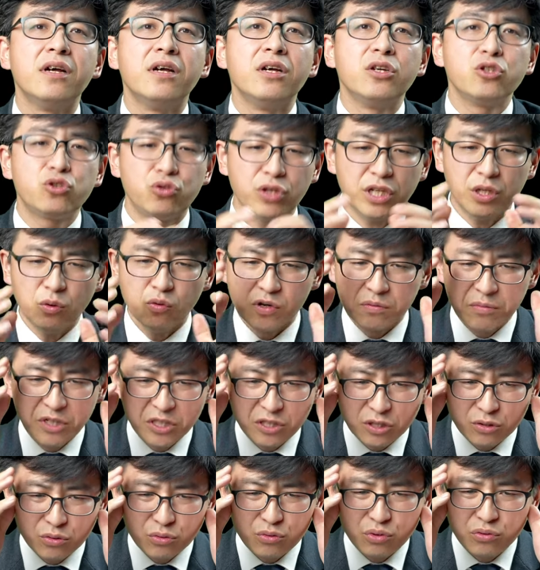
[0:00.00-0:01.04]
所以，我们
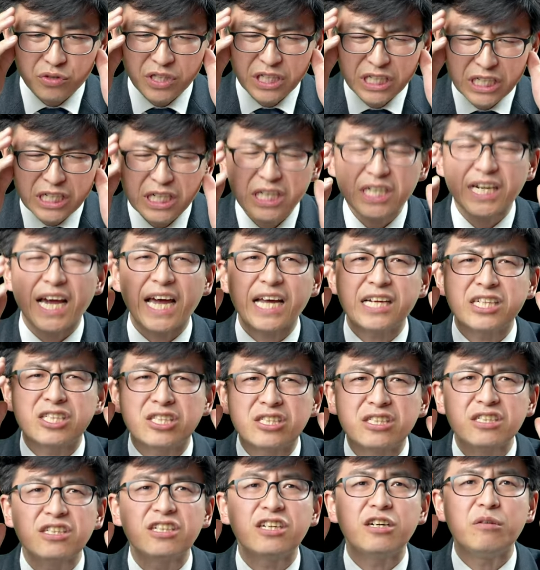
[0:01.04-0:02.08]
基督徒应该
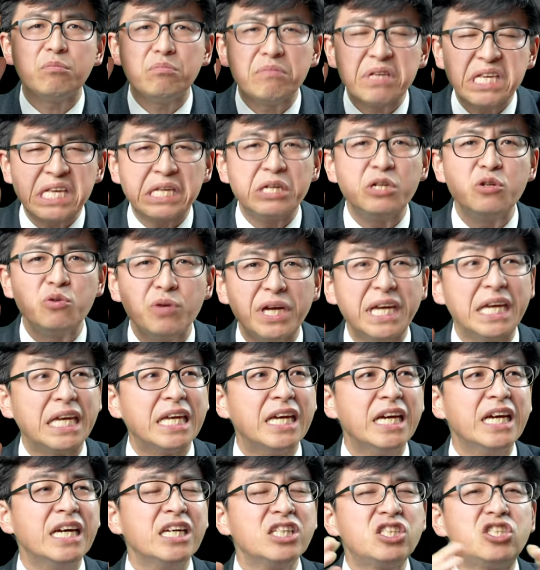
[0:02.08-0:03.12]
时刻敏锐
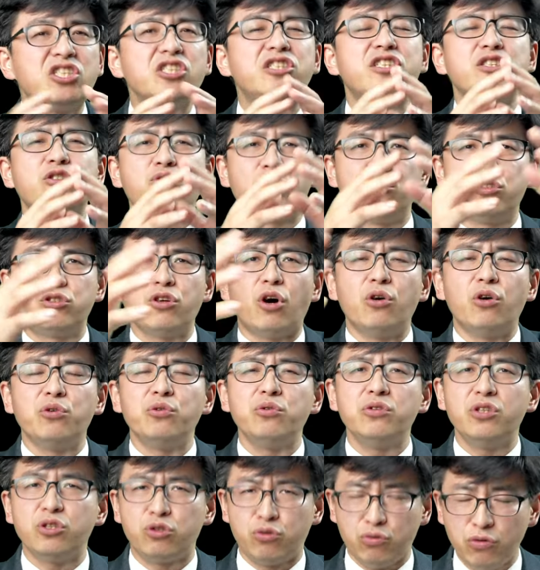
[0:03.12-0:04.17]
自己所遭遇
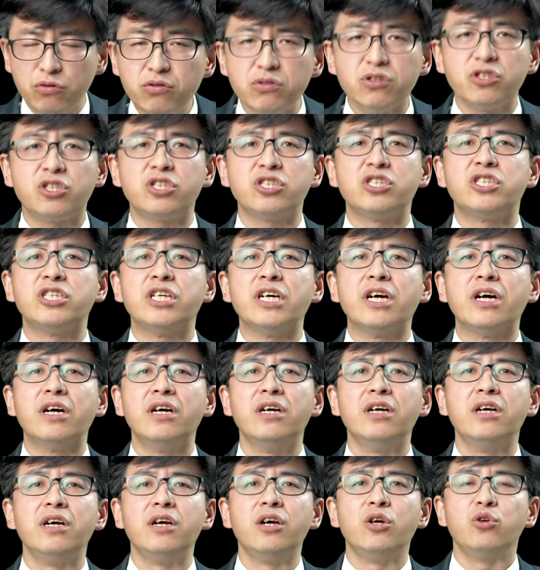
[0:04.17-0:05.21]
的所有的事情，
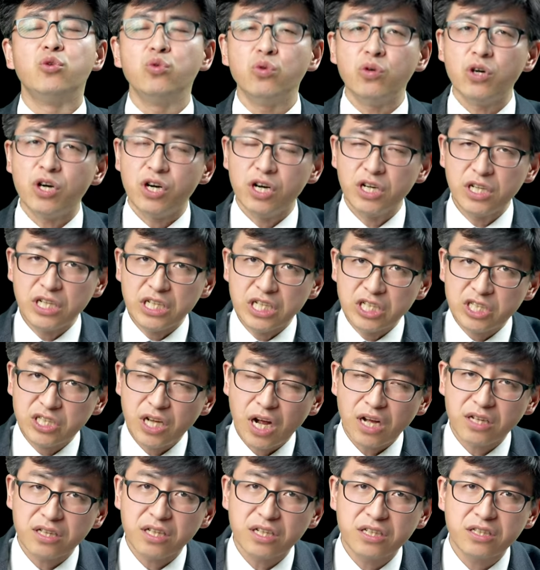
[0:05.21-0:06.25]
如何以
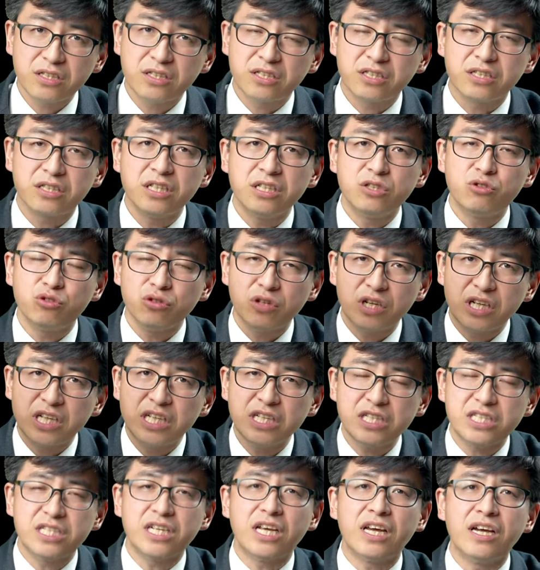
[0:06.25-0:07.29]
上帝的旨意去
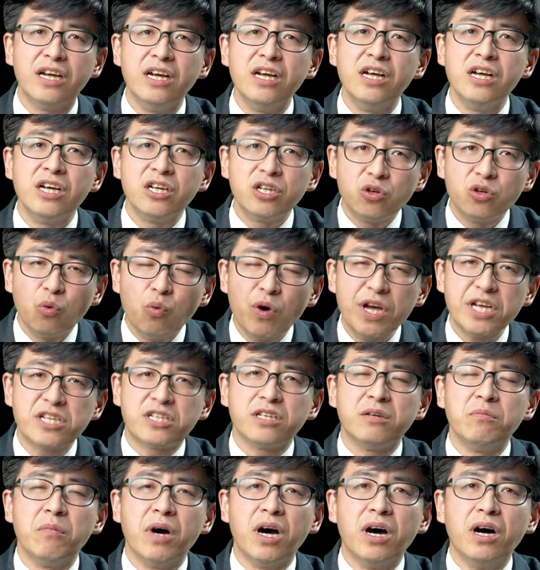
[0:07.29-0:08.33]
理解？为
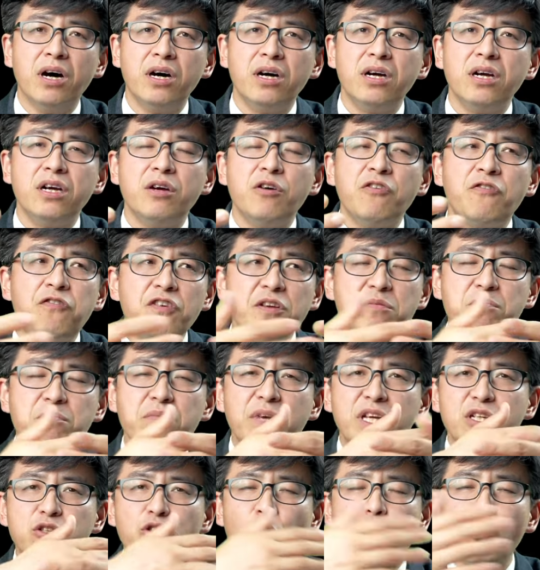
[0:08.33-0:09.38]
什么分
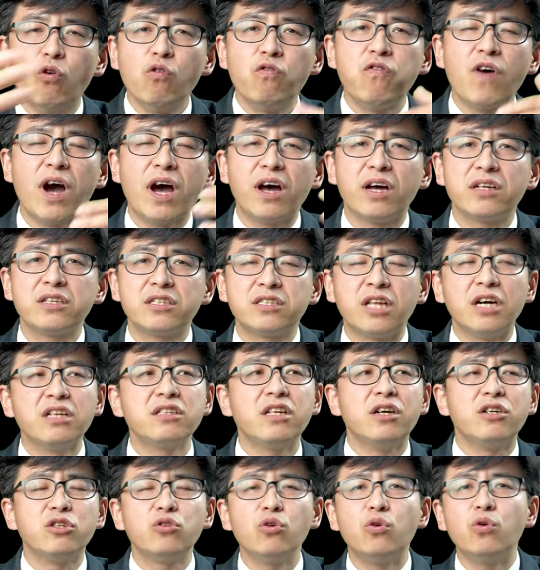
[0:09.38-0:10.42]
明头发等
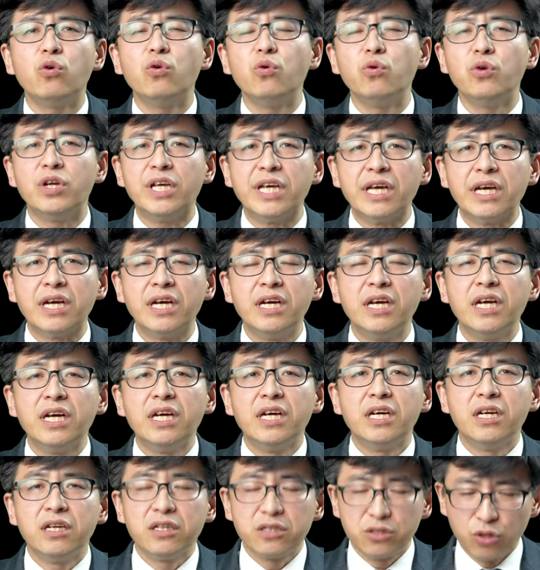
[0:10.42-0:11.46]
等都护理，
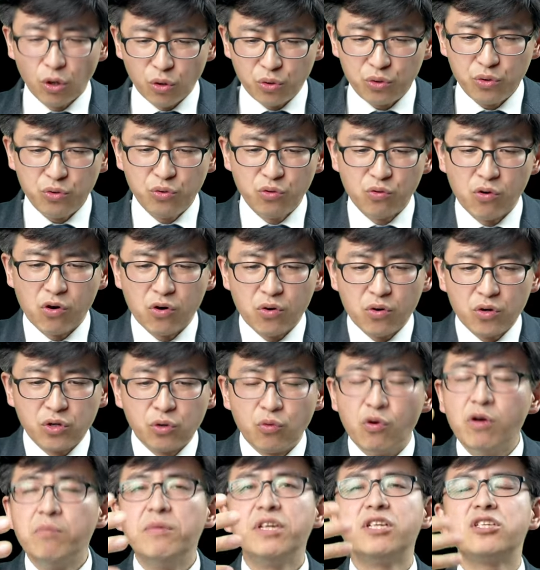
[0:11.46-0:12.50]
都与我
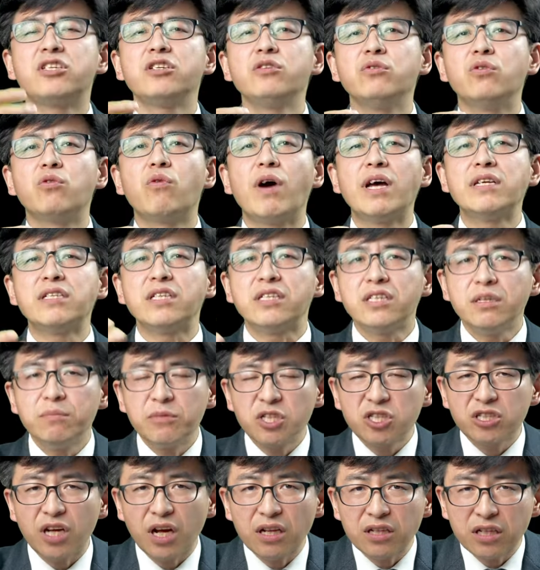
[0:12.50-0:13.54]
我们的神有关系？那
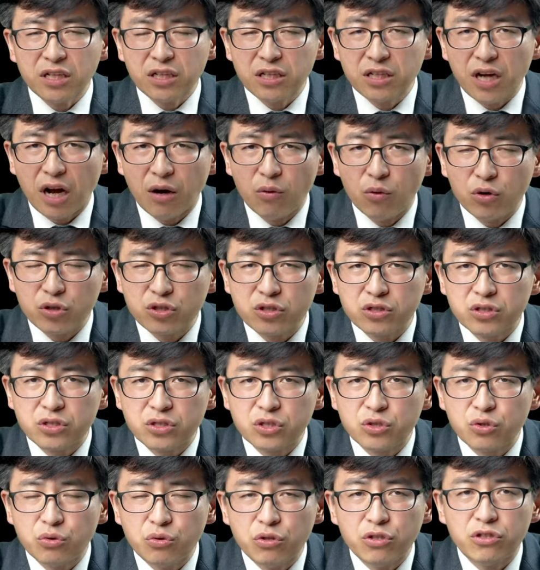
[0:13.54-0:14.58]
么，上帝让我
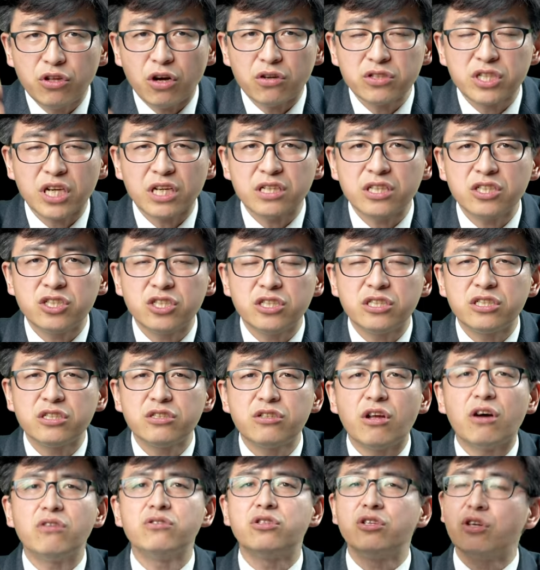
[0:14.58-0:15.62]
遇到这样的事情，
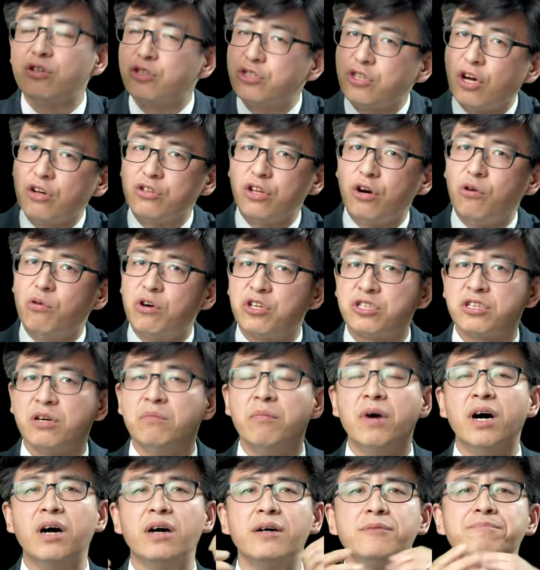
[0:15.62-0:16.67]
到底要教导我什
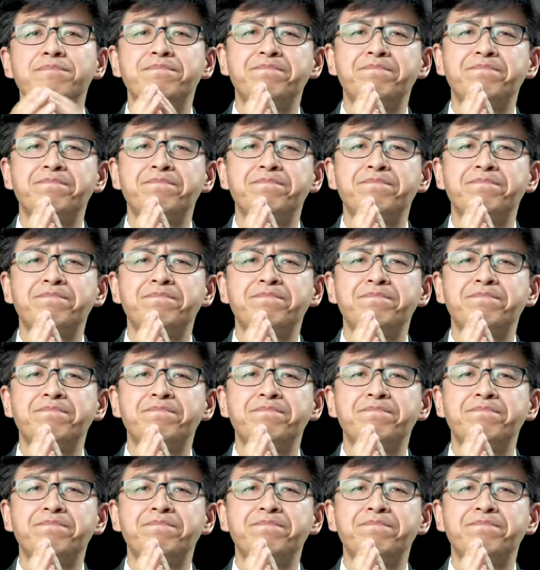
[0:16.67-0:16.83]
么？